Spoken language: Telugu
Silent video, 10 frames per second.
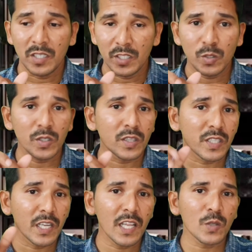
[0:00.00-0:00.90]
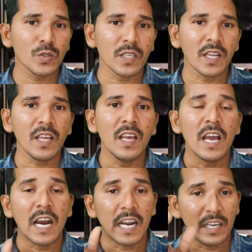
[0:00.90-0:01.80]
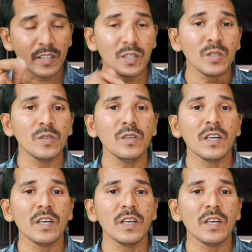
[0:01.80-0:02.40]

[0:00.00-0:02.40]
ఇటు ఇద్దరు వెళ్ళారు చూసారా వాళ్ళిద్దరూ